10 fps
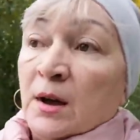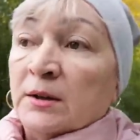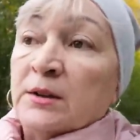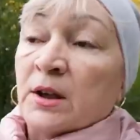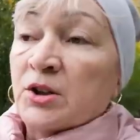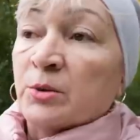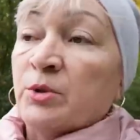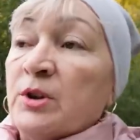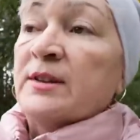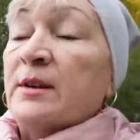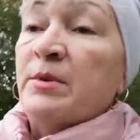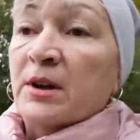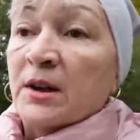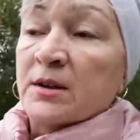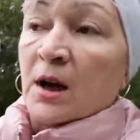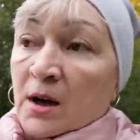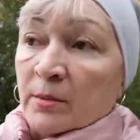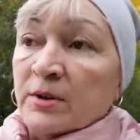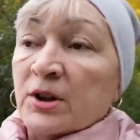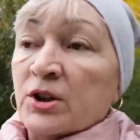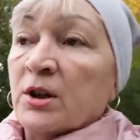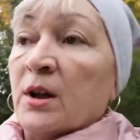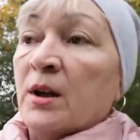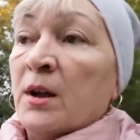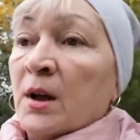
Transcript: Наташа будет забирать, как обычно.